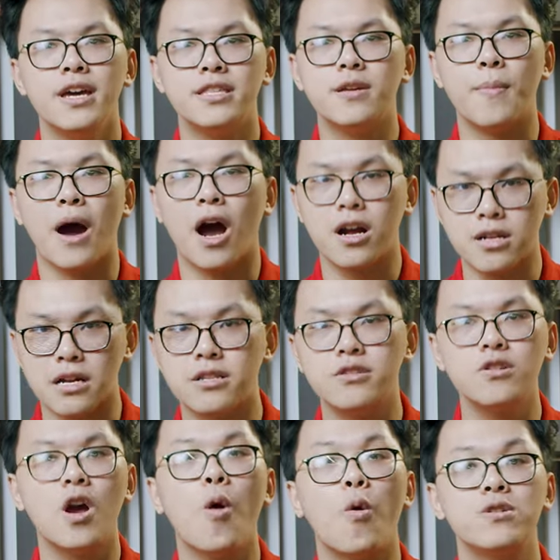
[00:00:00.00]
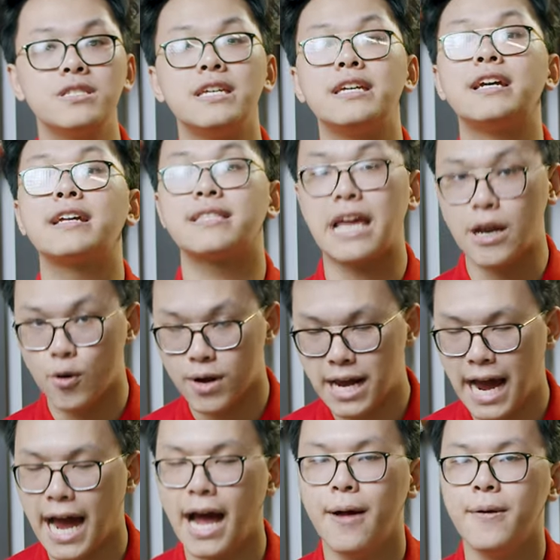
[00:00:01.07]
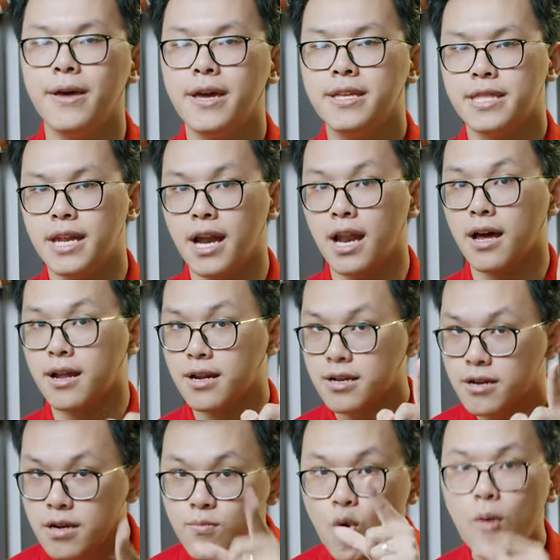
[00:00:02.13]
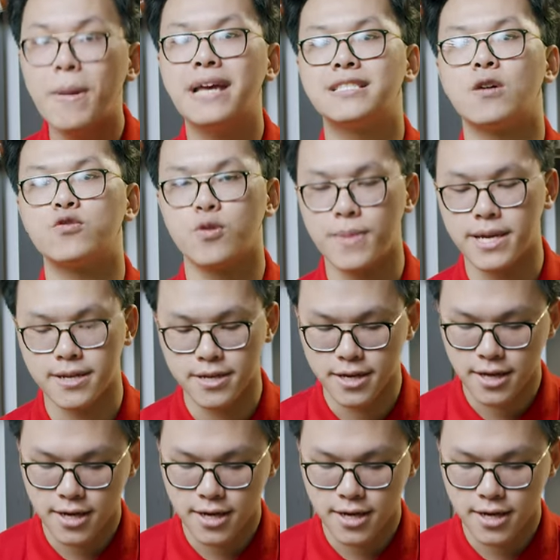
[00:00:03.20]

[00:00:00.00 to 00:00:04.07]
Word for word: nhưng mà gần như không có gì thay đổi cả. Thế nên là cứ mua B6 cho mình.